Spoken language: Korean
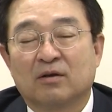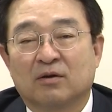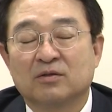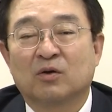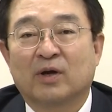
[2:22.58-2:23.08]

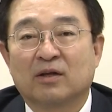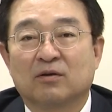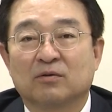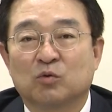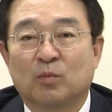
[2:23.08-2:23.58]

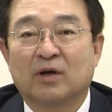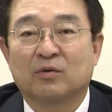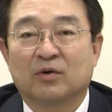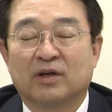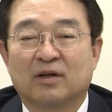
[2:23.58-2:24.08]

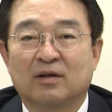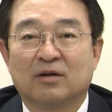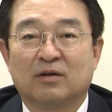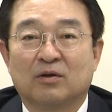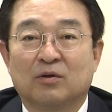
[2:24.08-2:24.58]
건설환경소방위원회,
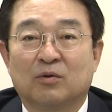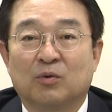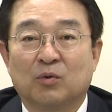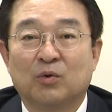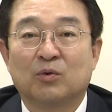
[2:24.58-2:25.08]

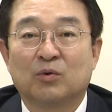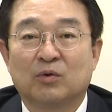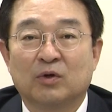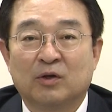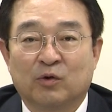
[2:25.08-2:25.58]

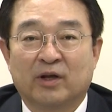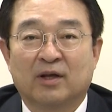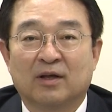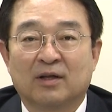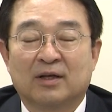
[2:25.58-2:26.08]

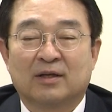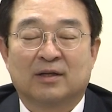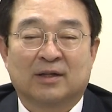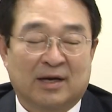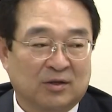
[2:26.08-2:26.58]
교육위원회
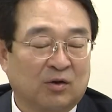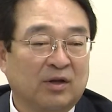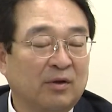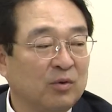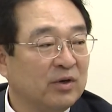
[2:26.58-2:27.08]
이 다섯
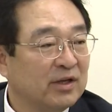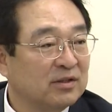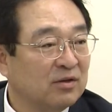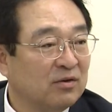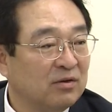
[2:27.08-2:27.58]
개
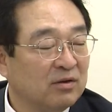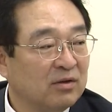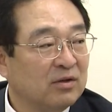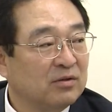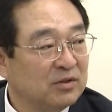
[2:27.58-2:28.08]
위원회에서
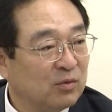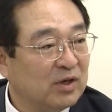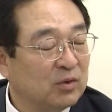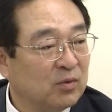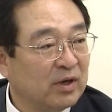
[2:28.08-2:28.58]
의정
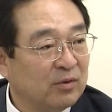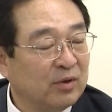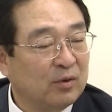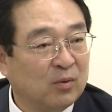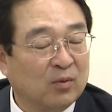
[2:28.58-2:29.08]
활동을 하고
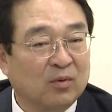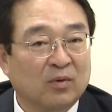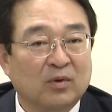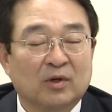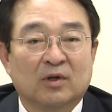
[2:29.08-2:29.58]
있고
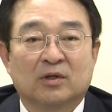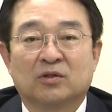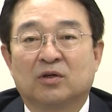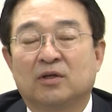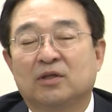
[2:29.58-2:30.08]

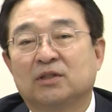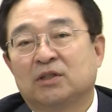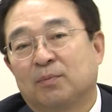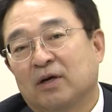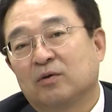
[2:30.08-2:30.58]
저희
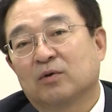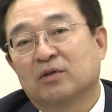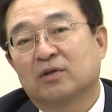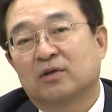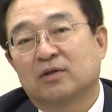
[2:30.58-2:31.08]

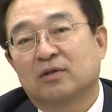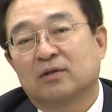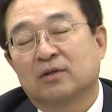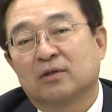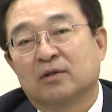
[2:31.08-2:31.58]

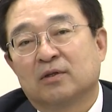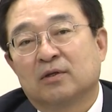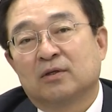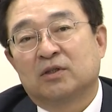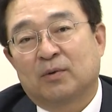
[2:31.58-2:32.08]
지방의원들은
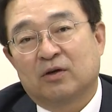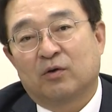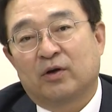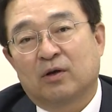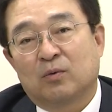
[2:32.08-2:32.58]

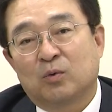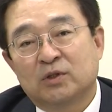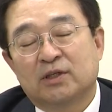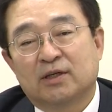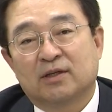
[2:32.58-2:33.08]
지방의원의
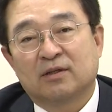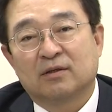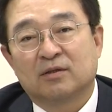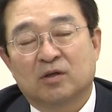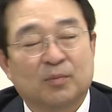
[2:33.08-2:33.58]

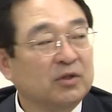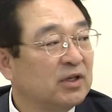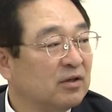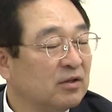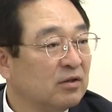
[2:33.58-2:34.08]
꽃인 첫
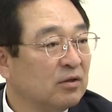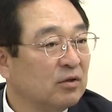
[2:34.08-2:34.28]
번째는